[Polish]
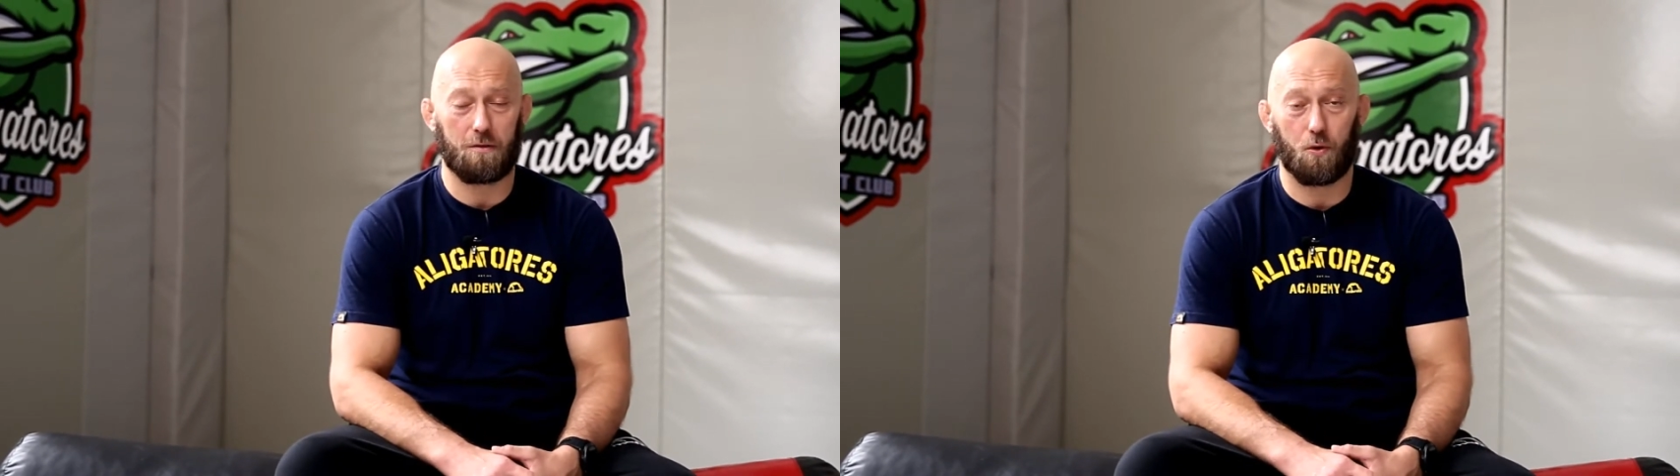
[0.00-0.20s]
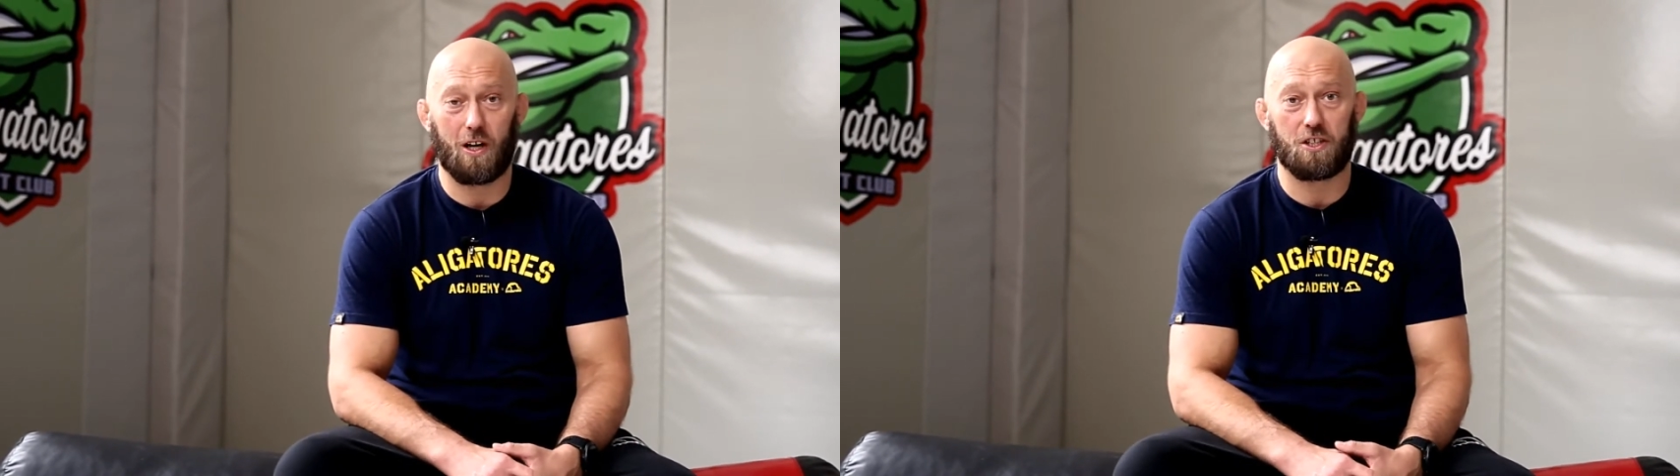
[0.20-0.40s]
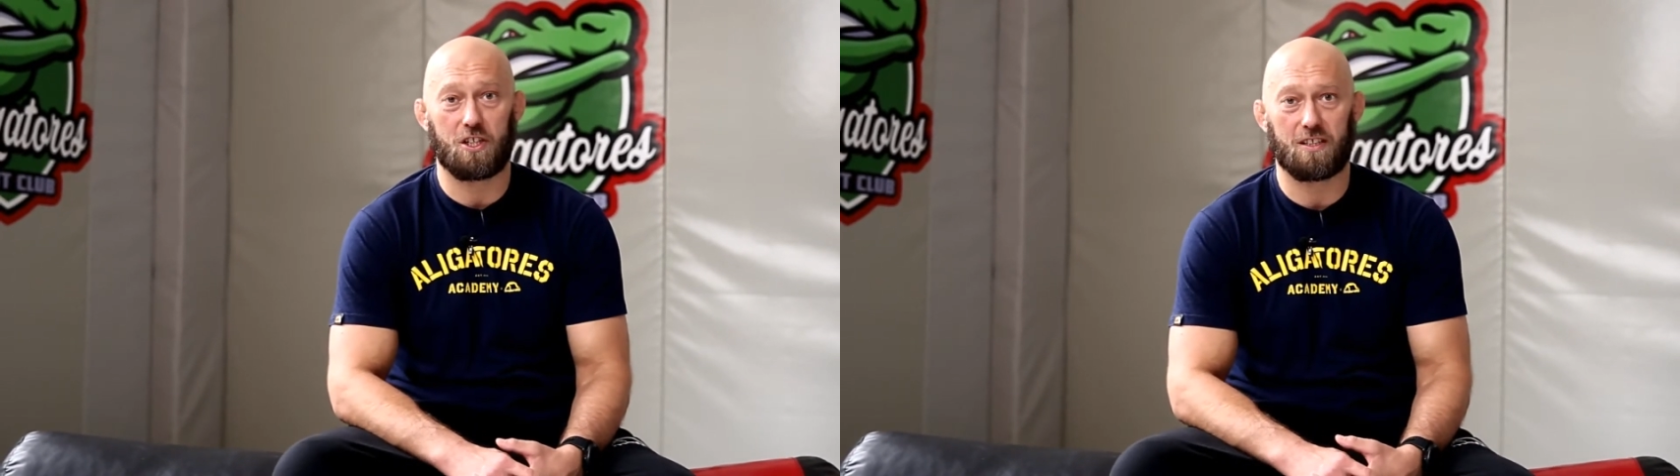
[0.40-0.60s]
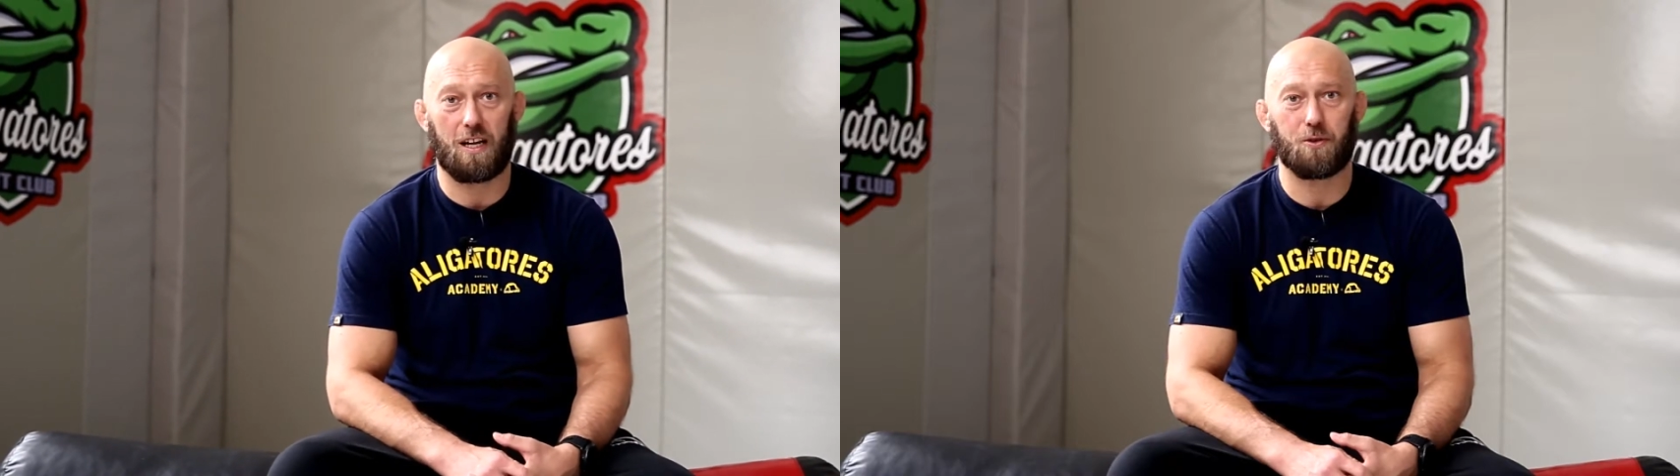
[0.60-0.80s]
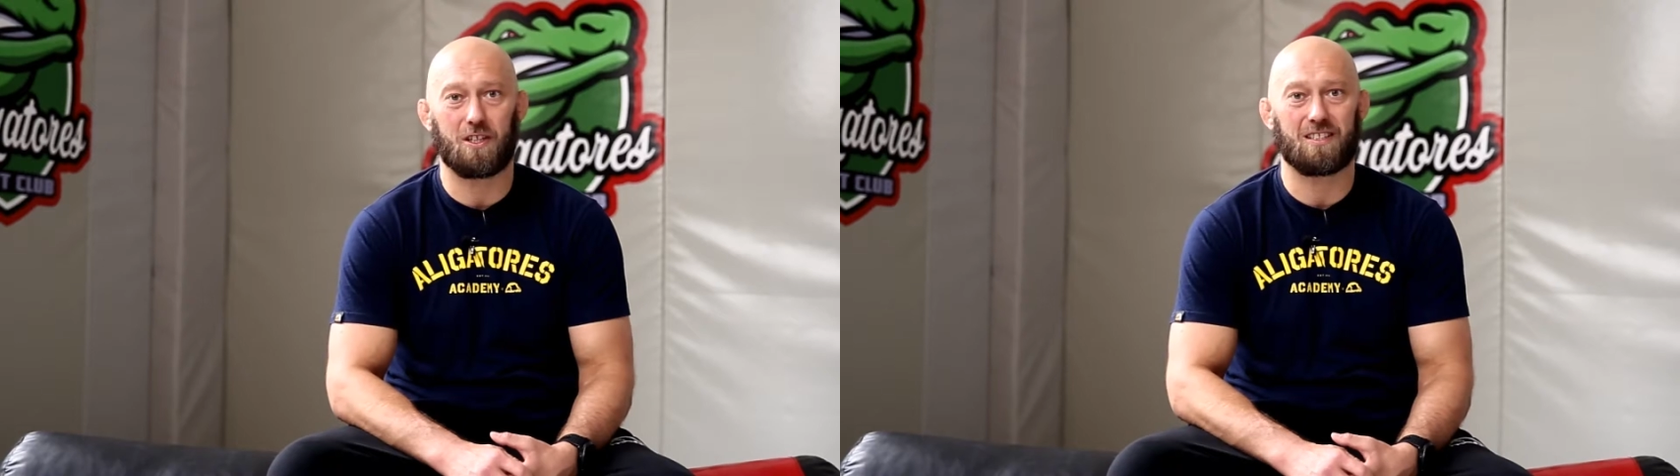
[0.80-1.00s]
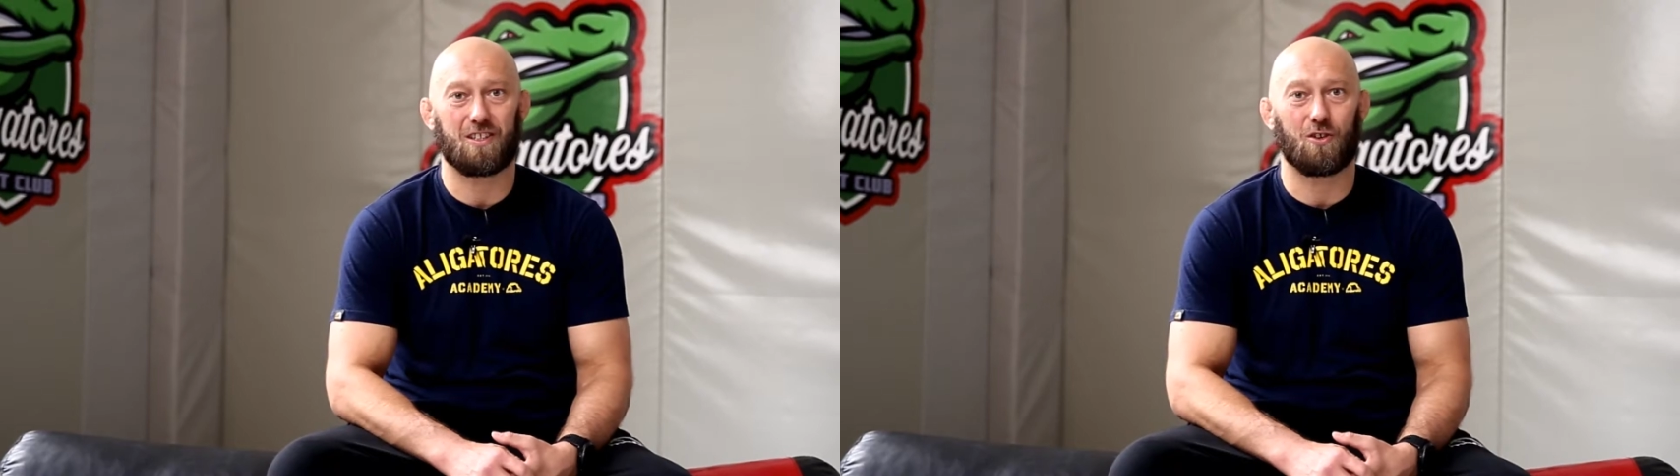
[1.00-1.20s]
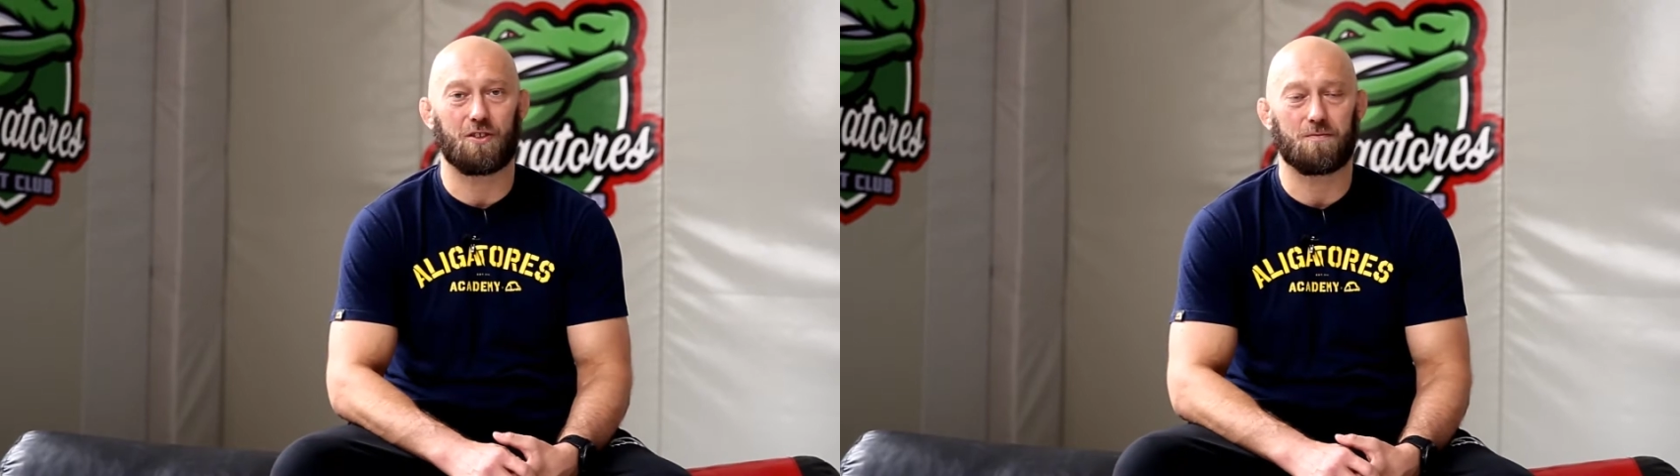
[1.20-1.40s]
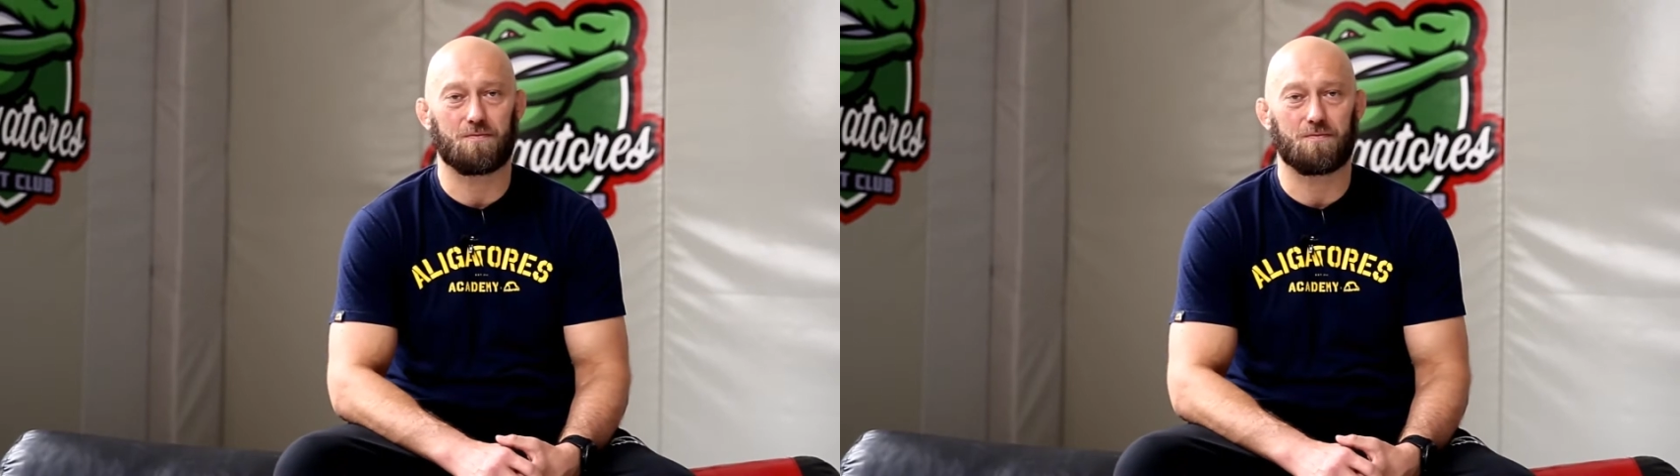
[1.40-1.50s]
pokaże się z lepszej strony.